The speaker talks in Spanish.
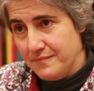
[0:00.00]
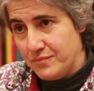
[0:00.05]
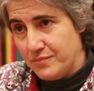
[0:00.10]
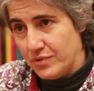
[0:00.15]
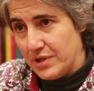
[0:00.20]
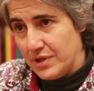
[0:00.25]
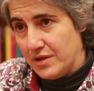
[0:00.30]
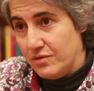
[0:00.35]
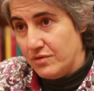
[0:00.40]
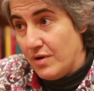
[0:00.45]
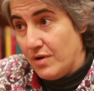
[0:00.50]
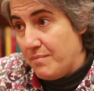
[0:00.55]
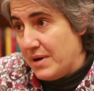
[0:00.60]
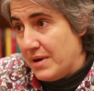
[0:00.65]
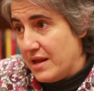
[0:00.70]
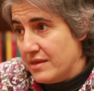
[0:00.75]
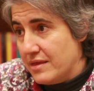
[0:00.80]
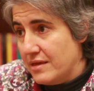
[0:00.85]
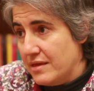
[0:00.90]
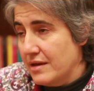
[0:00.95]
por tanto
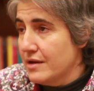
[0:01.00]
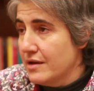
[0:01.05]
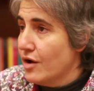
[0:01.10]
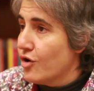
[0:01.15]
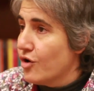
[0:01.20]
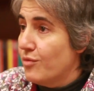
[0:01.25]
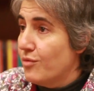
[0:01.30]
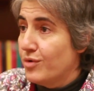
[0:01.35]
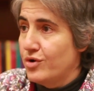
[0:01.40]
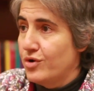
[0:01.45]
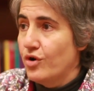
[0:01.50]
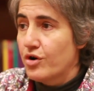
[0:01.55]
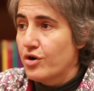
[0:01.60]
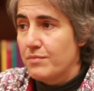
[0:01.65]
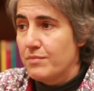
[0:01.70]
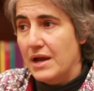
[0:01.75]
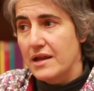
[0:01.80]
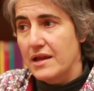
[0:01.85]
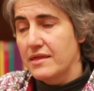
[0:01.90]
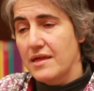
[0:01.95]
aparecen como
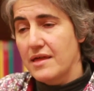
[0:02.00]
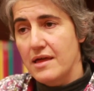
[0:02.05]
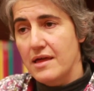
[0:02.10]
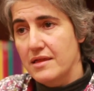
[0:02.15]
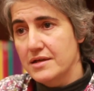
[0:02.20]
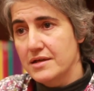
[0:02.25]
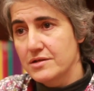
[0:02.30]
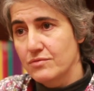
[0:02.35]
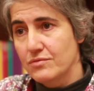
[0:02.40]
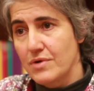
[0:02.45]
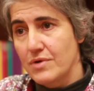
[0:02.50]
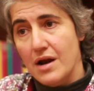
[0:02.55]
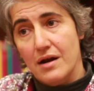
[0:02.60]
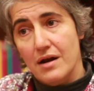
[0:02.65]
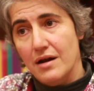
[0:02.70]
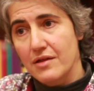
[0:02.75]
normalizadas unas